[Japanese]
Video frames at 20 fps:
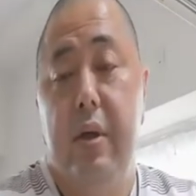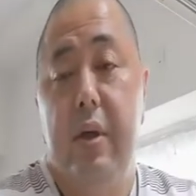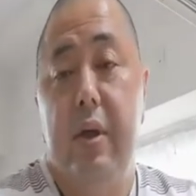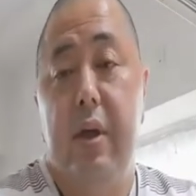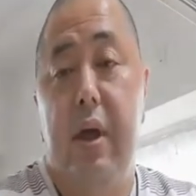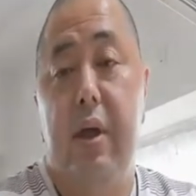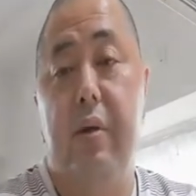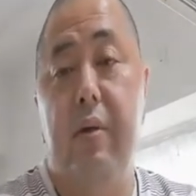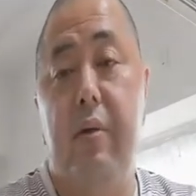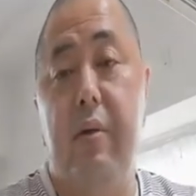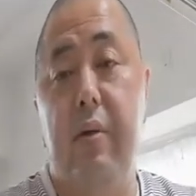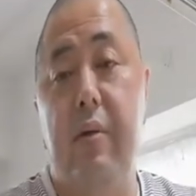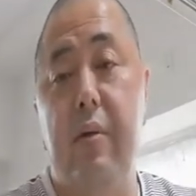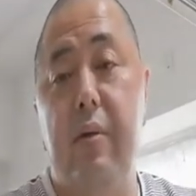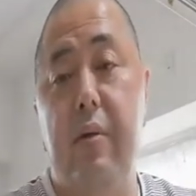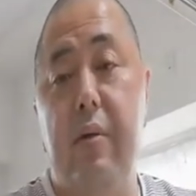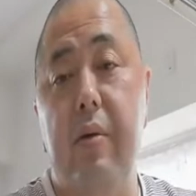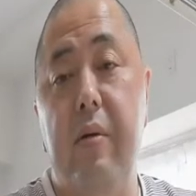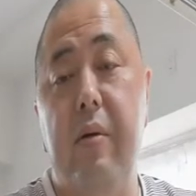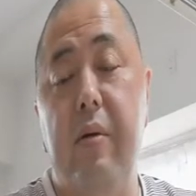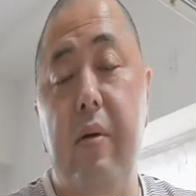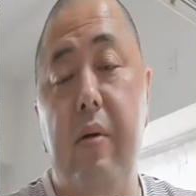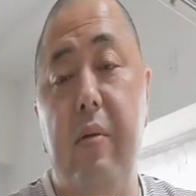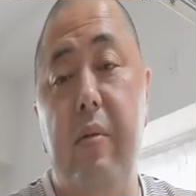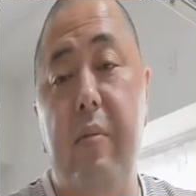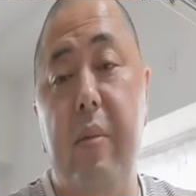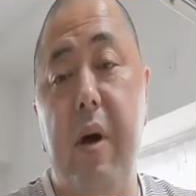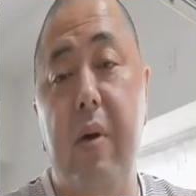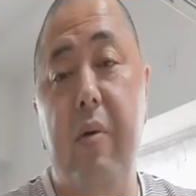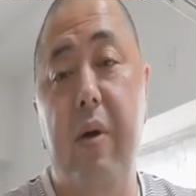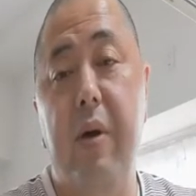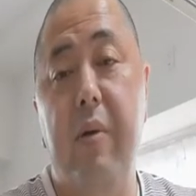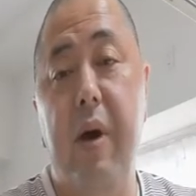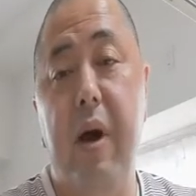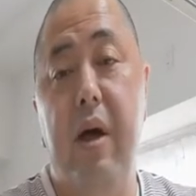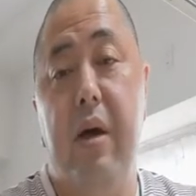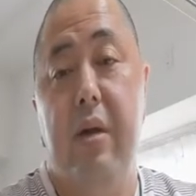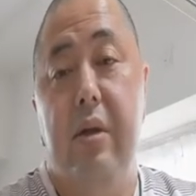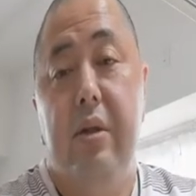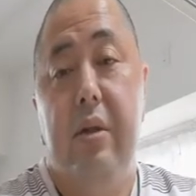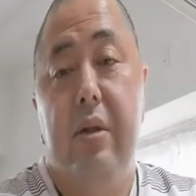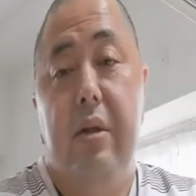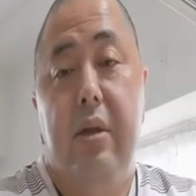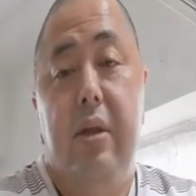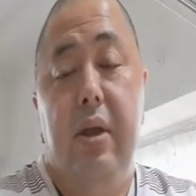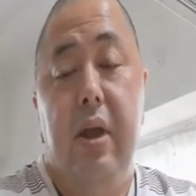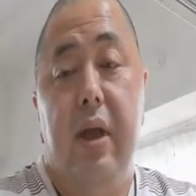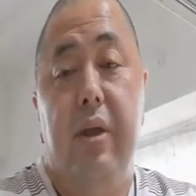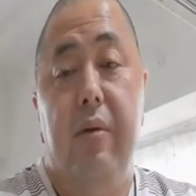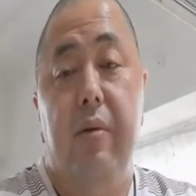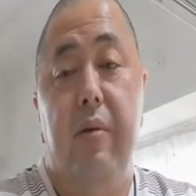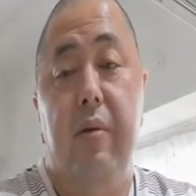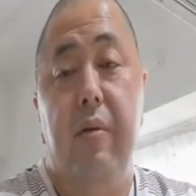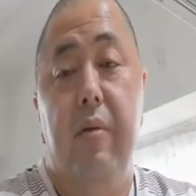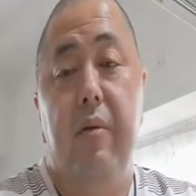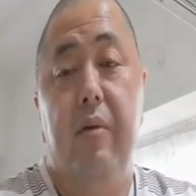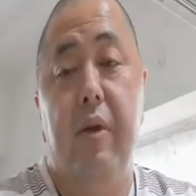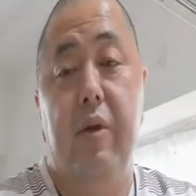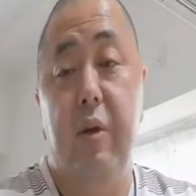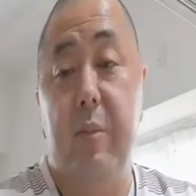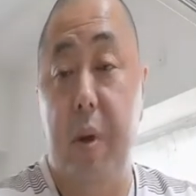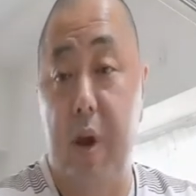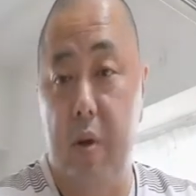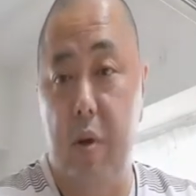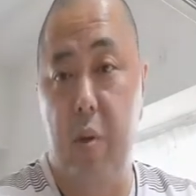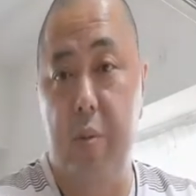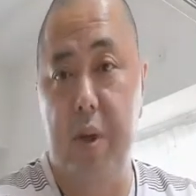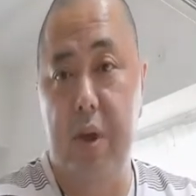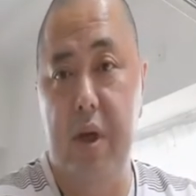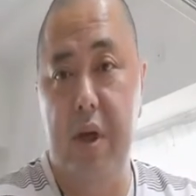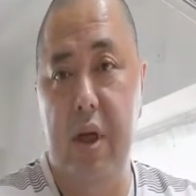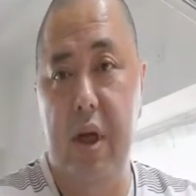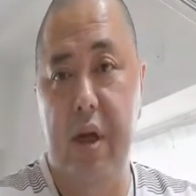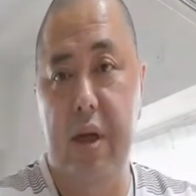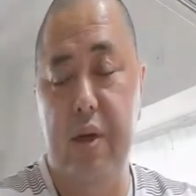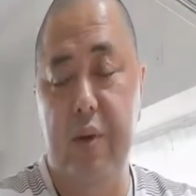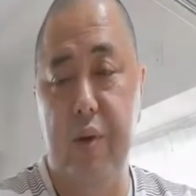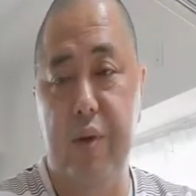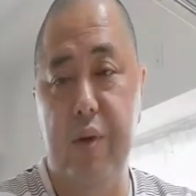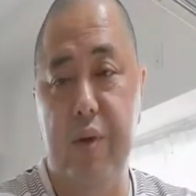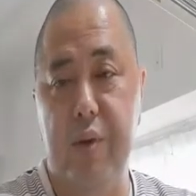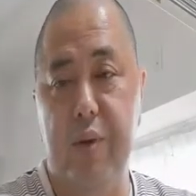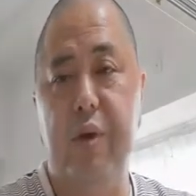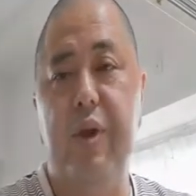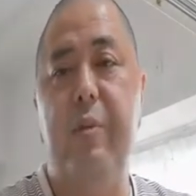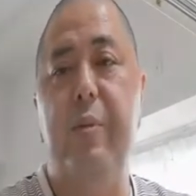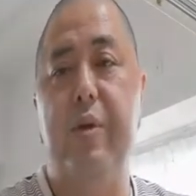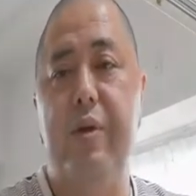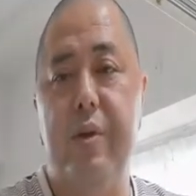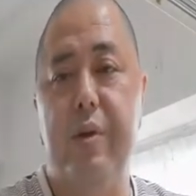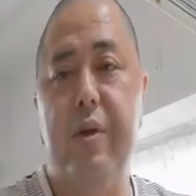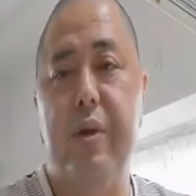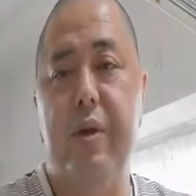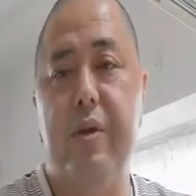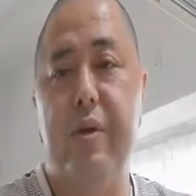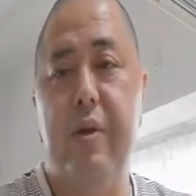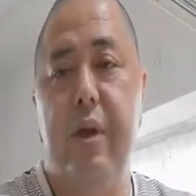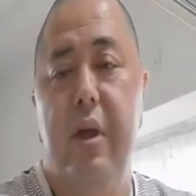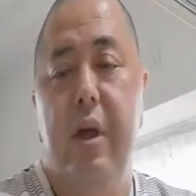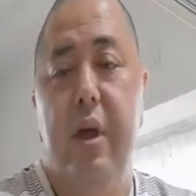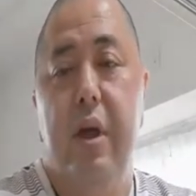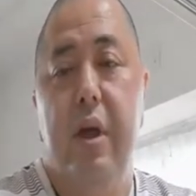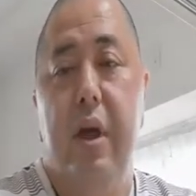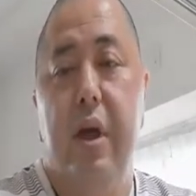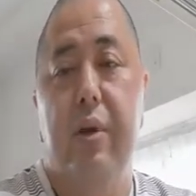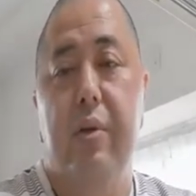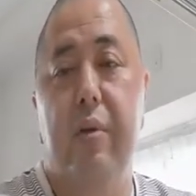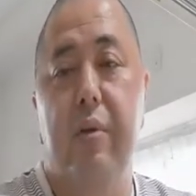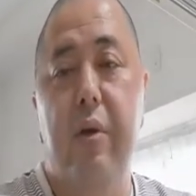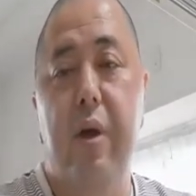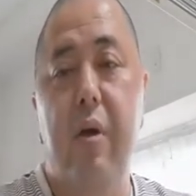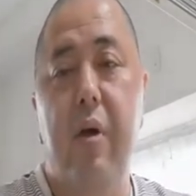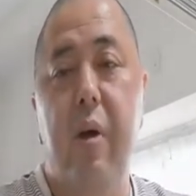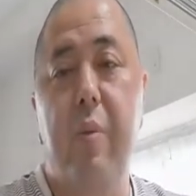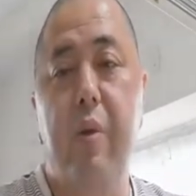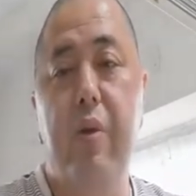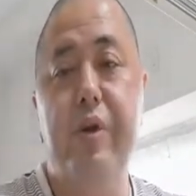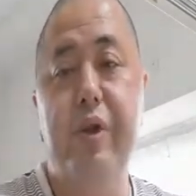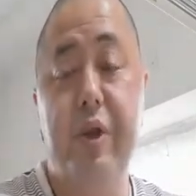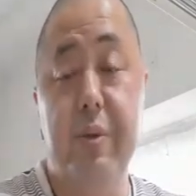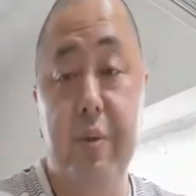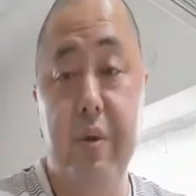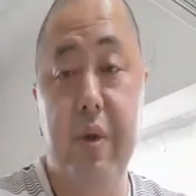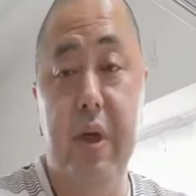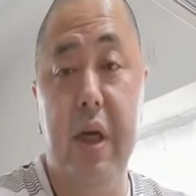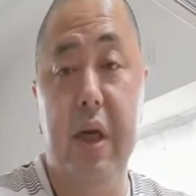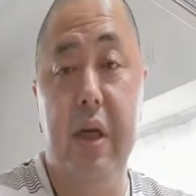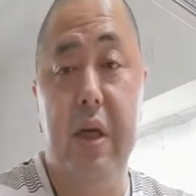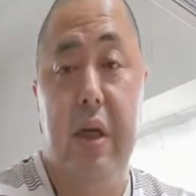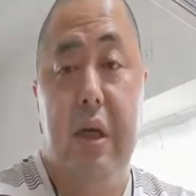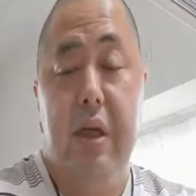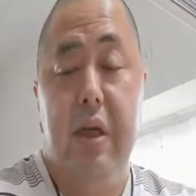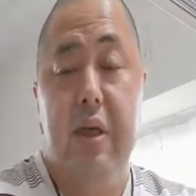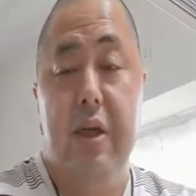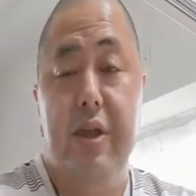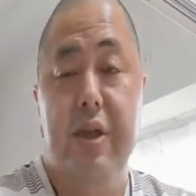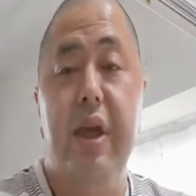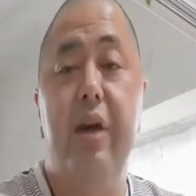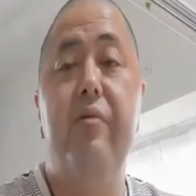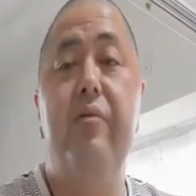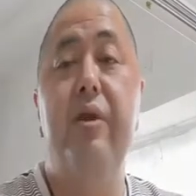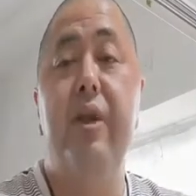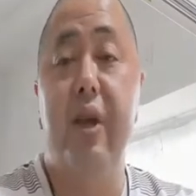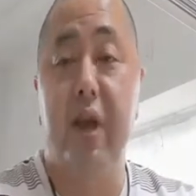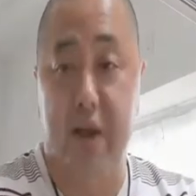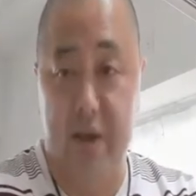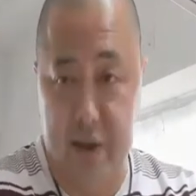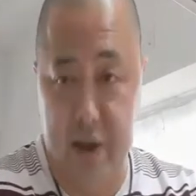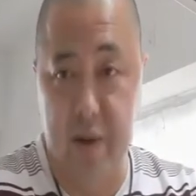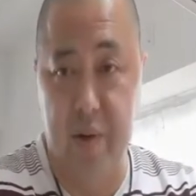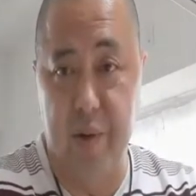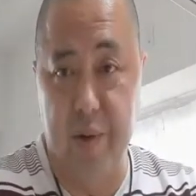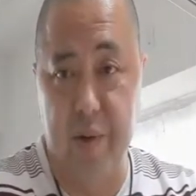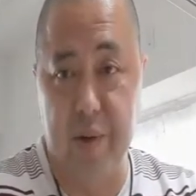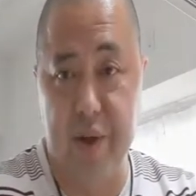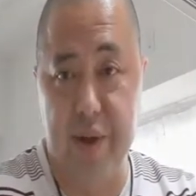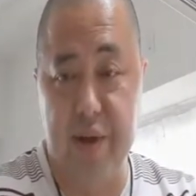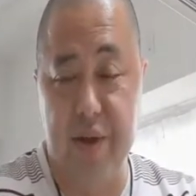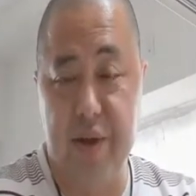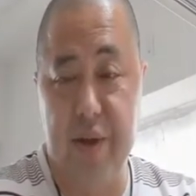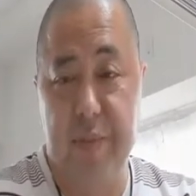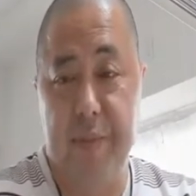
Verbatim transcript: あのー、まあ、これは、あの、例えばゴミ拾い一つとってもそうです。あの、これはもう自分がしたくてやってることです。